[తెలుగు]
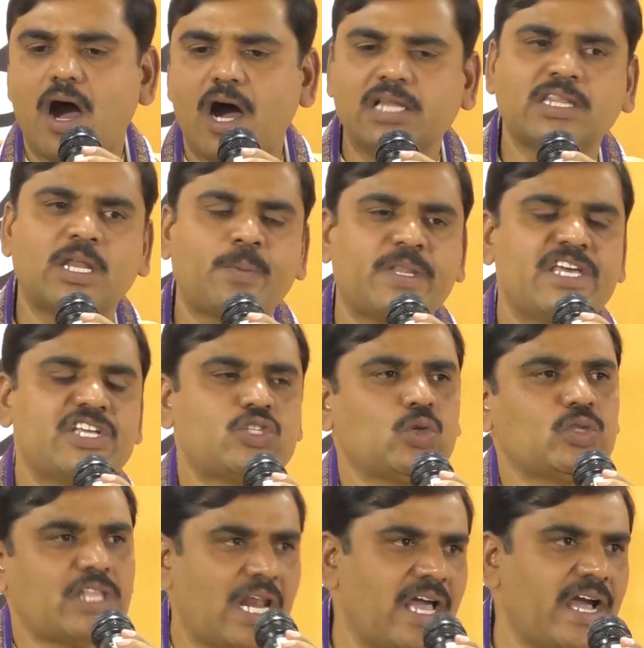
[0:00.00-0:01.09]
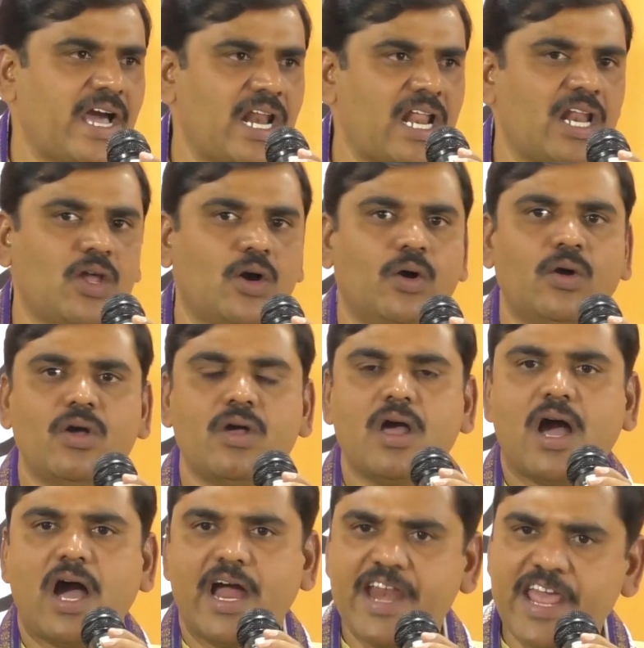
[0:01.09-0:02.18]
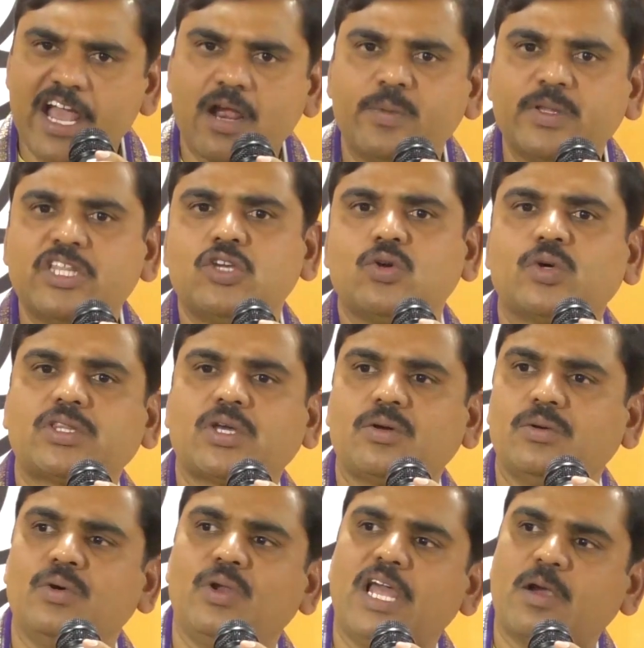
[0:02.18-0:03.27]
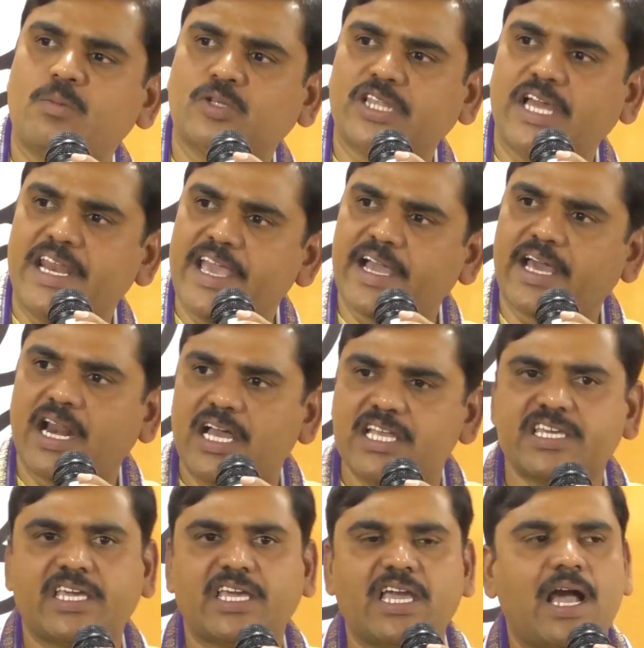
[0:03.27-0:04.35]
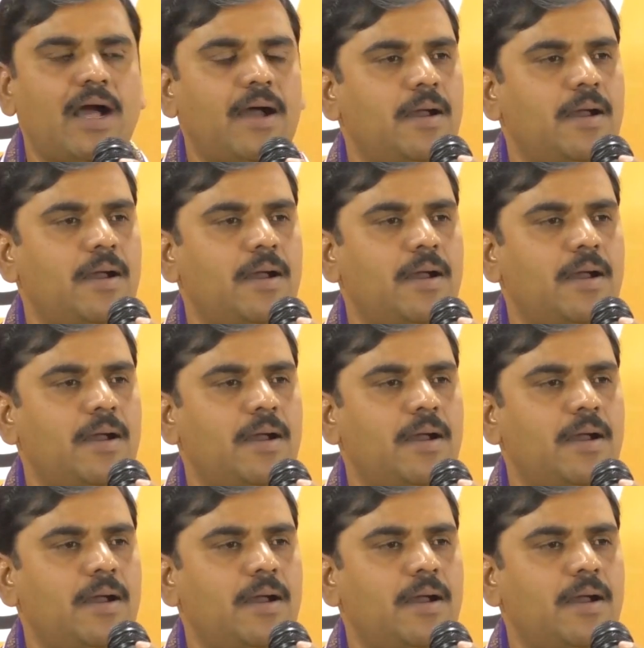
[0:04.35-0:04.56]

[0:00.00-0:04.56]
ఆంధ్రప్రదేశ్ తెలంగాణలో అనేక మంది యువతకు లేకపోతే అనేక రాజకీయ